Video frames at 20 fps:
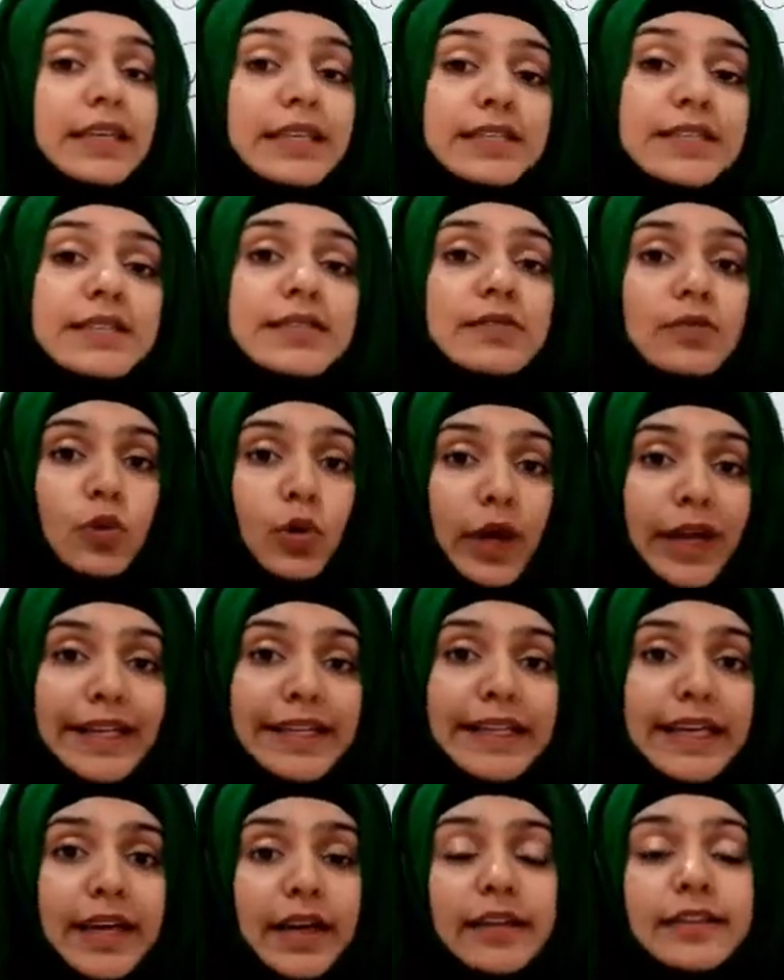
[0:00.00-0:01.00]
इस कॉइल
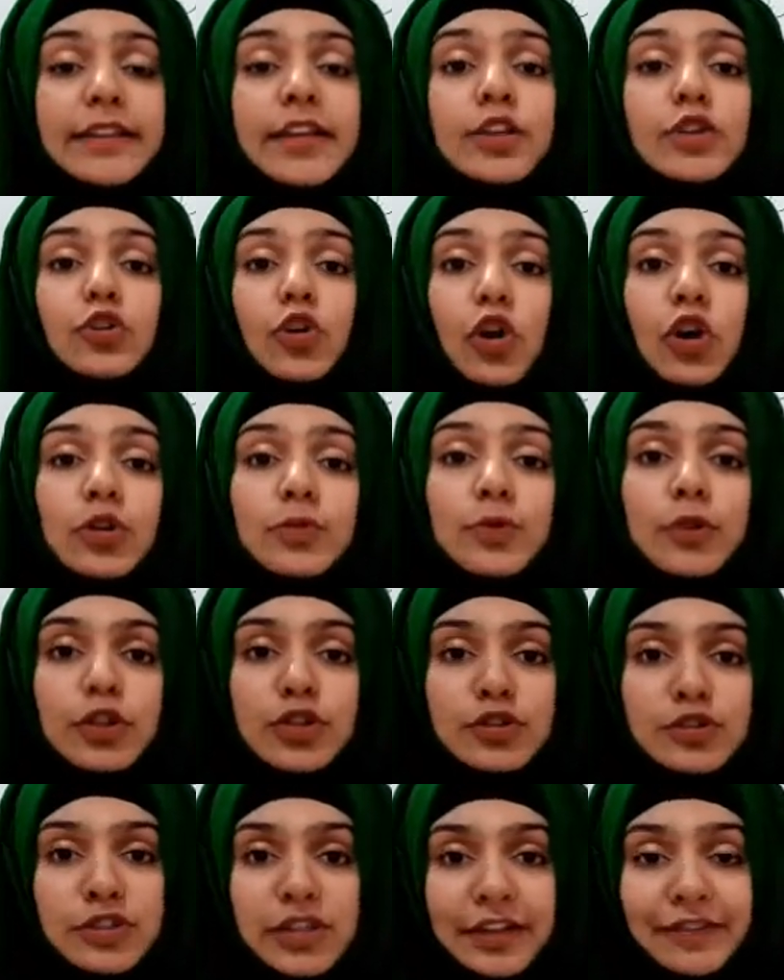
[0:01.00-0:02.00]
के अंदर टॉर्क
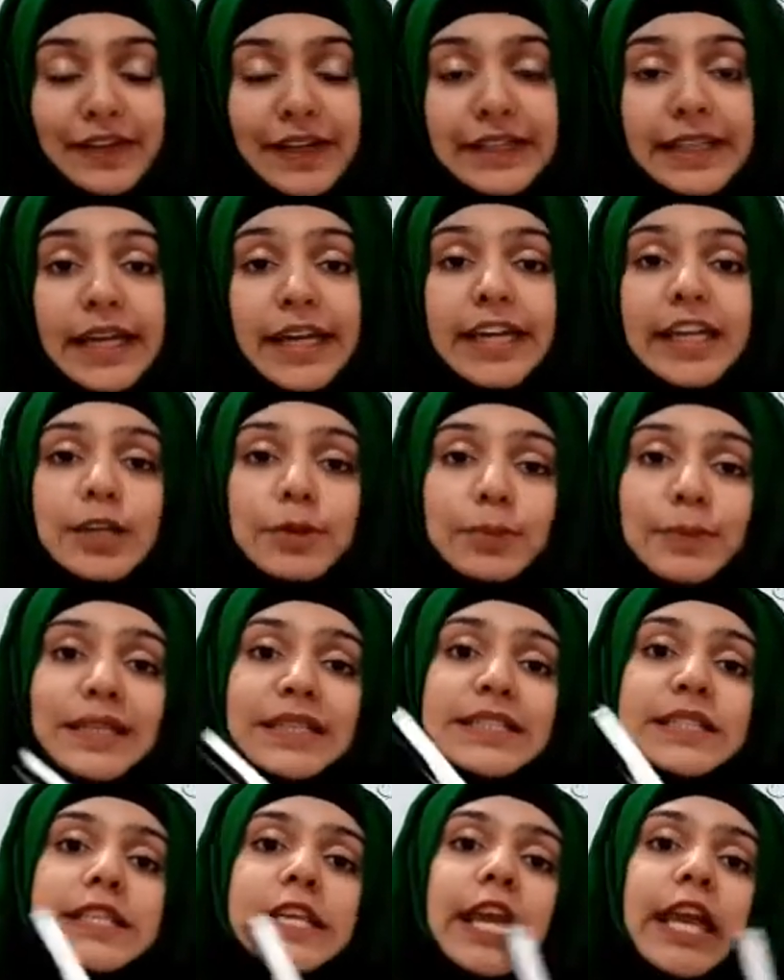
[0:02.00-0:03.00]
प्रोड्यूस करवा दिया इट
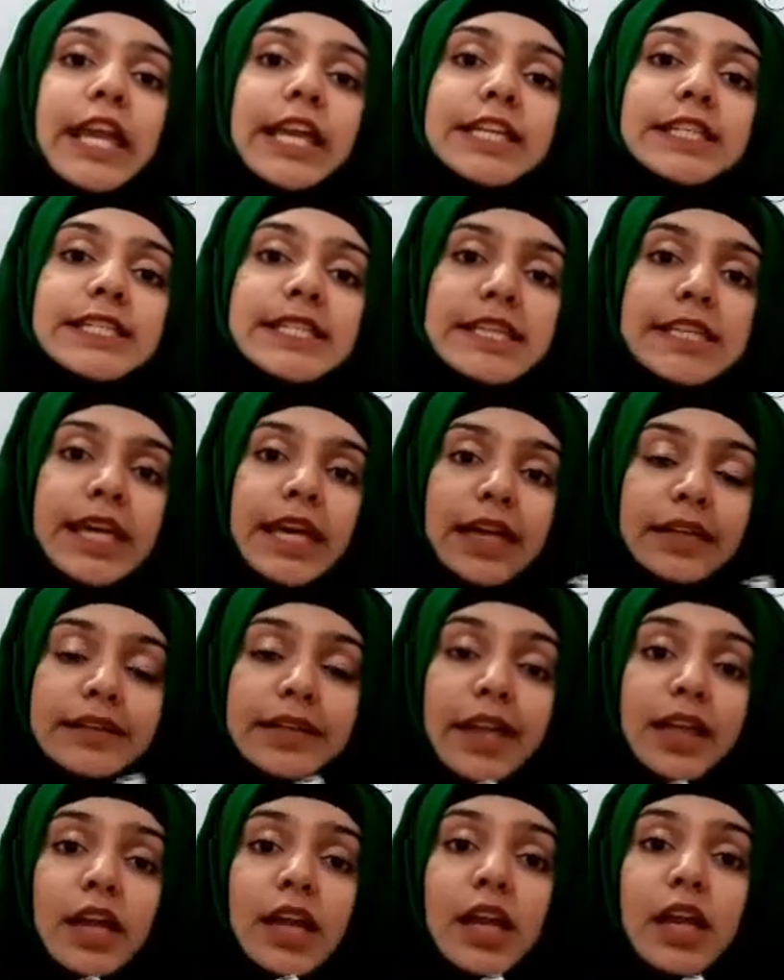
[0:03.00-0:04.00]
मींस ये इसी के
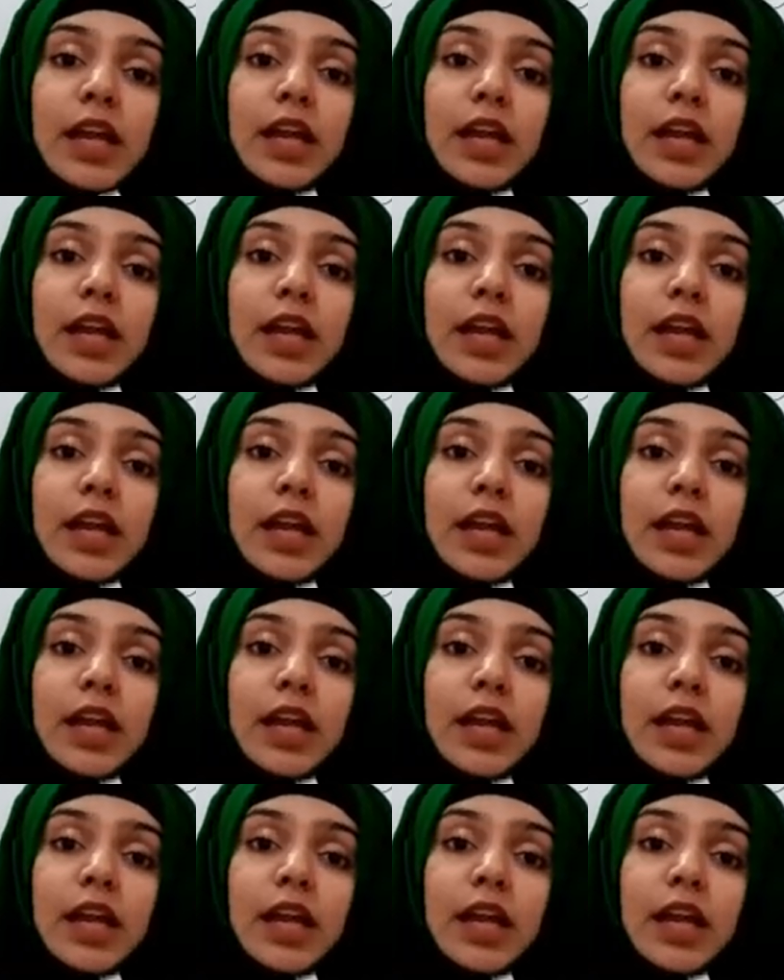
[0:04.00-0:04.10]
अंदर